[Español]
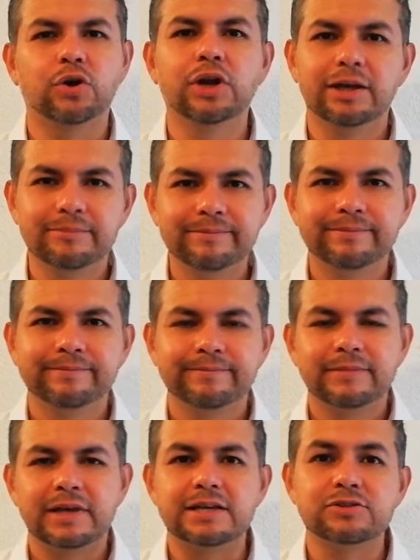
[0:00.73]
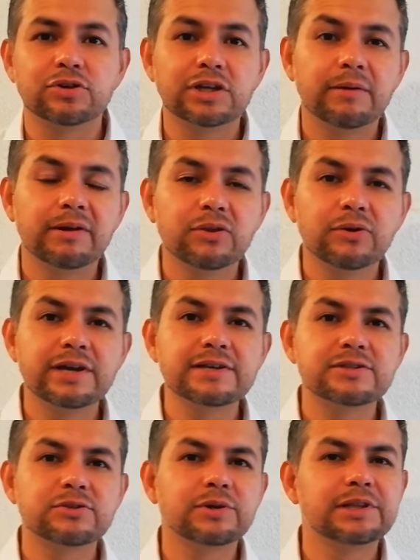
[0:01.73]
Hola, estoy grabando
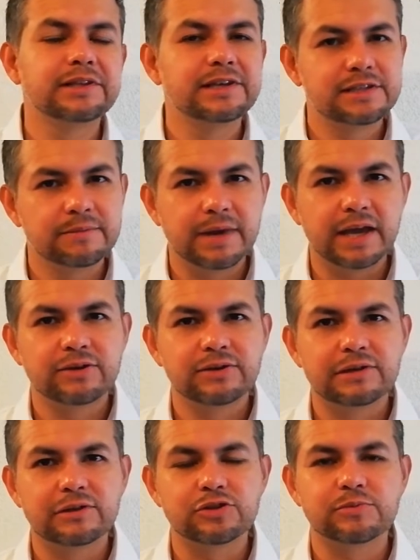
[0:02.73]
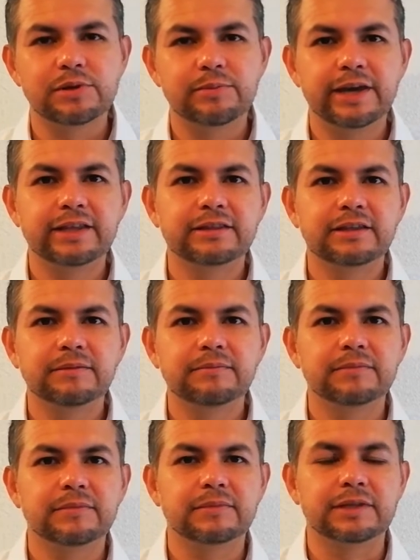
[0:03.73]
esto el 10 de mayo del 2020,
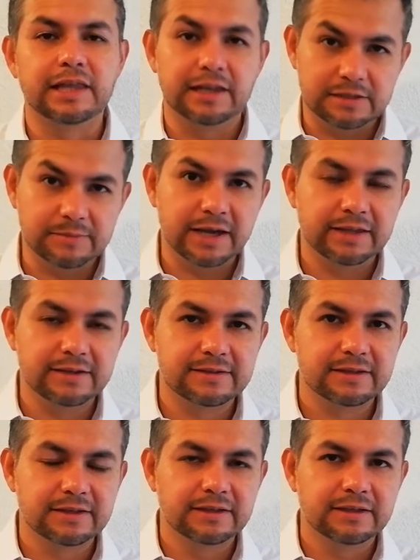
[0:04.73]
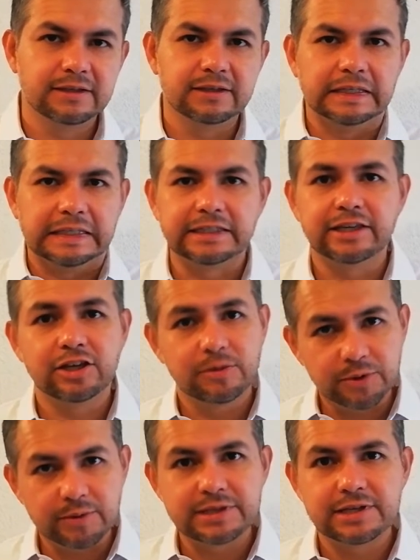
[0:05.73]
Día de las Madres, y quiero
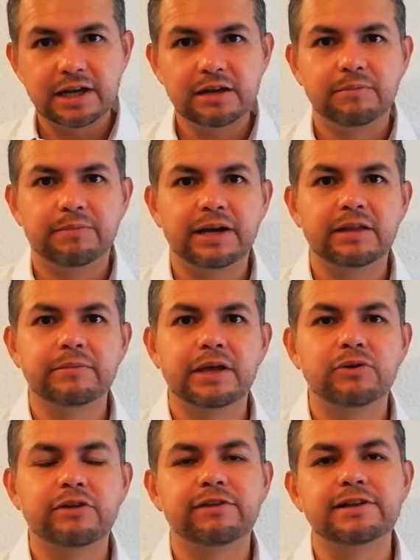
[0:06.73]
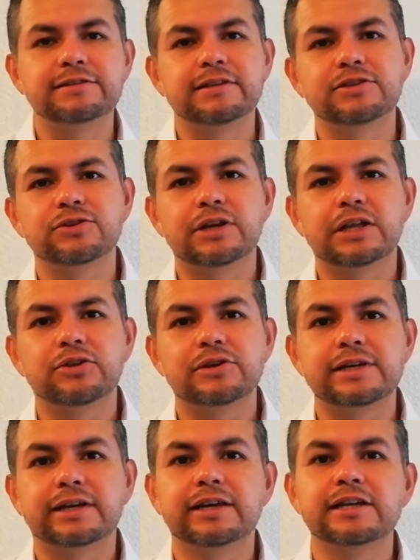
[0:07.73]
aprovechar para enviar una felicitación a todas
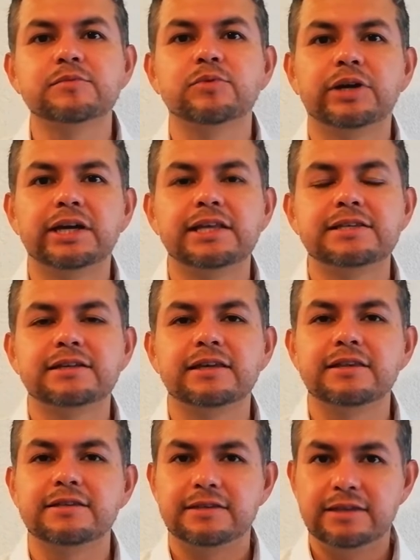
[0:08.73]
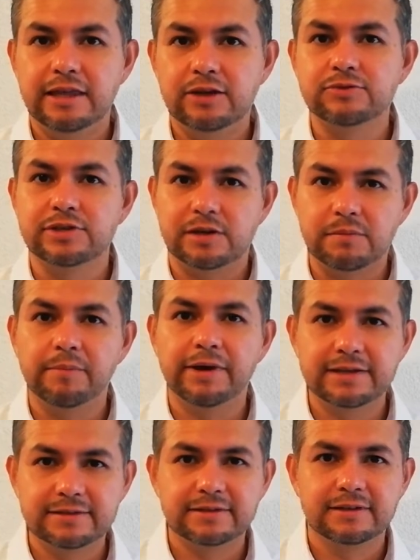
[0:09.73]
aquellas mujeres que decidieron ser
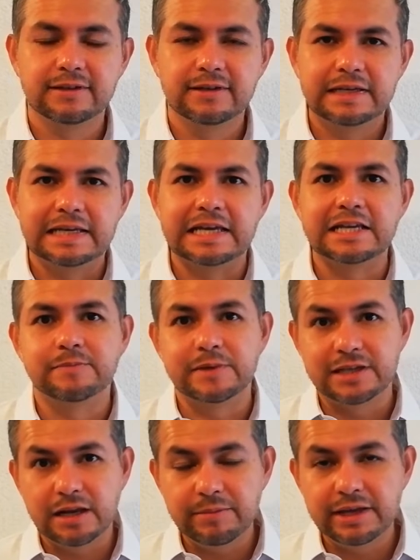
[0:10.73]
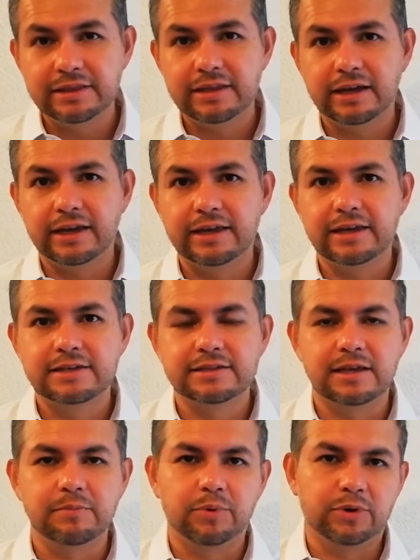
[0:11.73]
mamás, especialmente aquellas
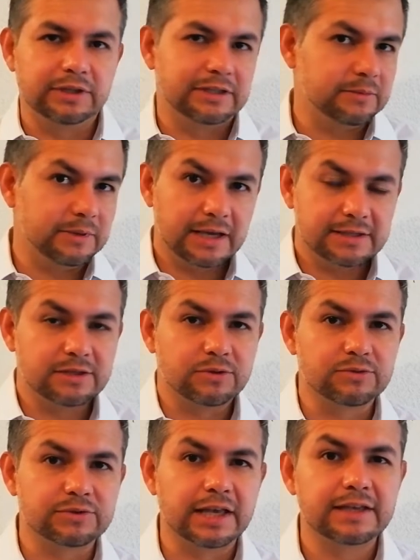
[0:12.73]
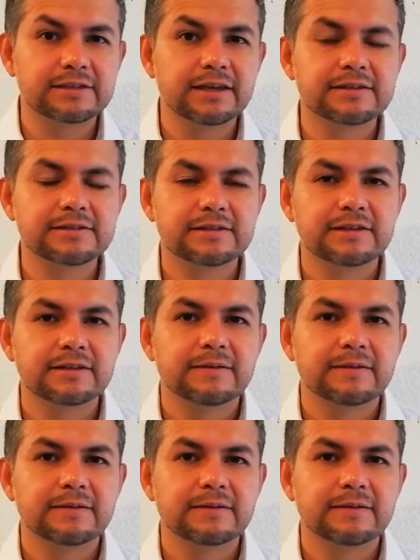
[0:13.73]
que por determinadas circunstancias